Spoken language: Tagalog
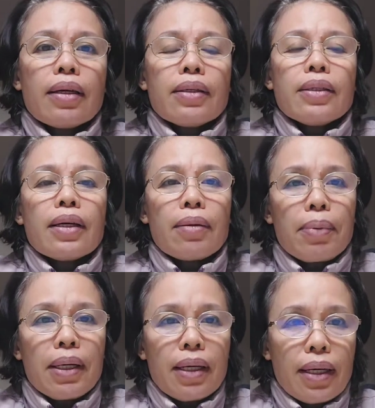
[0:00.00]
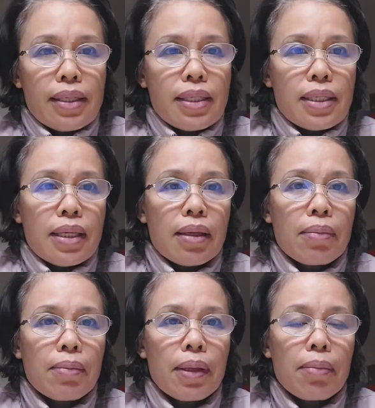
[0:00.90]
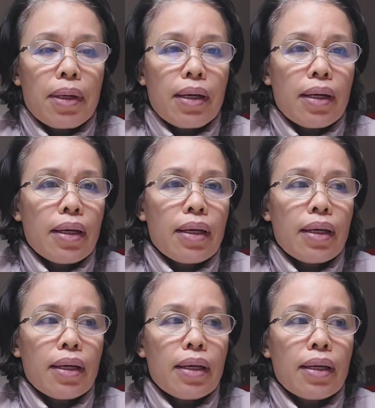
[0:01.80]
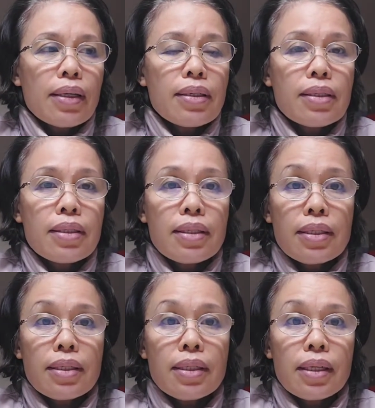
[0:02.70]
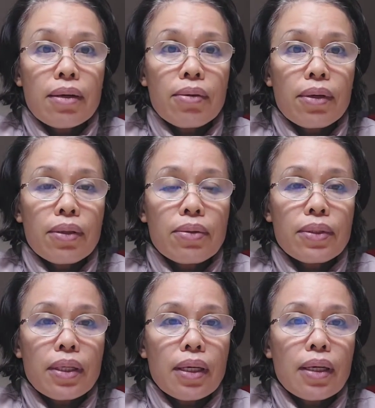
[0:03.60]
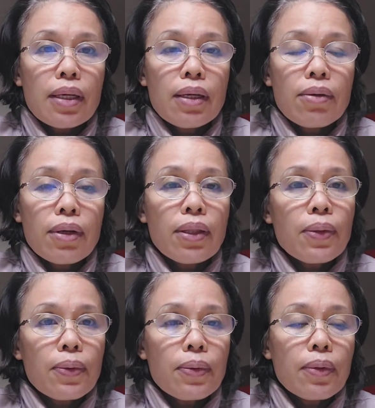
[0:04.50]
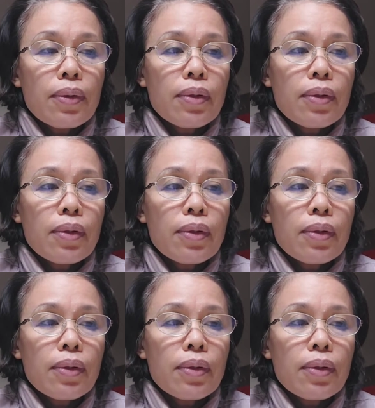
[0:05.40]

Siya nga pala guys, may mga ni-share ako dito sa ano na to,